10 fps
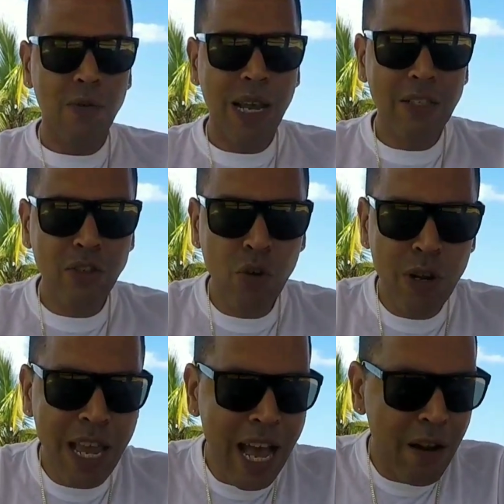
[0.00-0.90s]
una
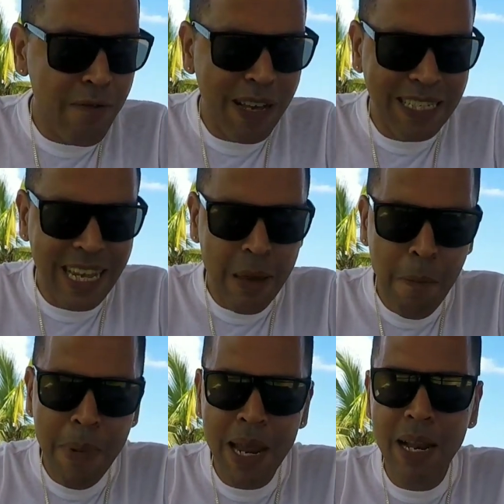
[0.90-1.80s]
Sony Alpha
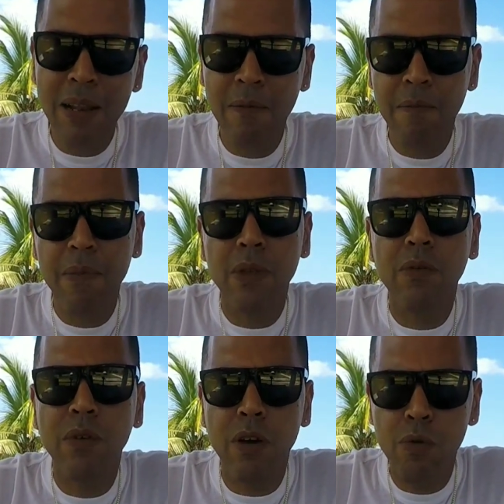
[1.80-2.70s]
6000,
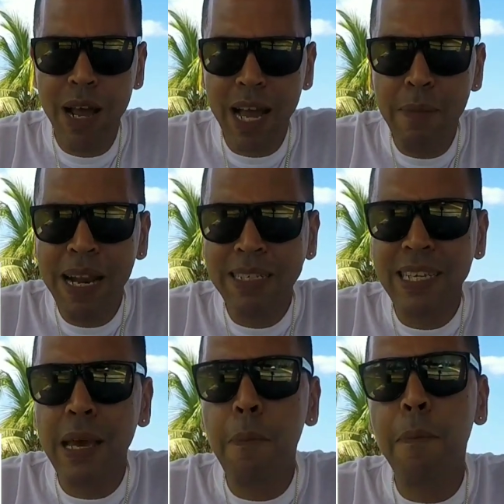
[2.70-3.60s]
es una cámara
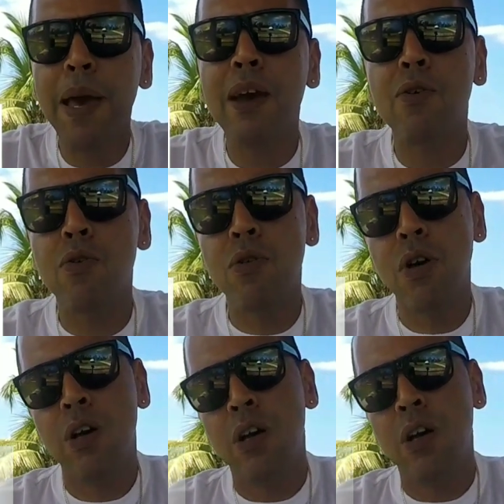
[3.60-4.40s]
sin espejo,